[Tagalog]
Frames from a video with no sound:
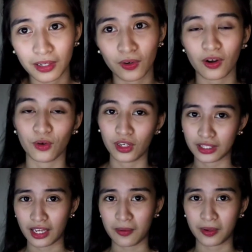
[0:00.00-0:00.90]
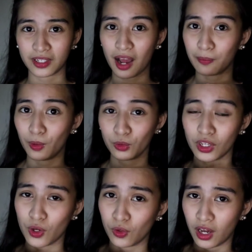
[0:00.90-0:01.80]
bago ako ulit nakatag-upload
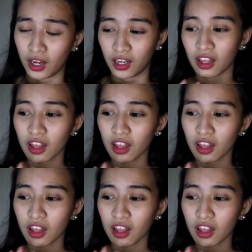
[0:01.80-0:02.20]
ngayon ng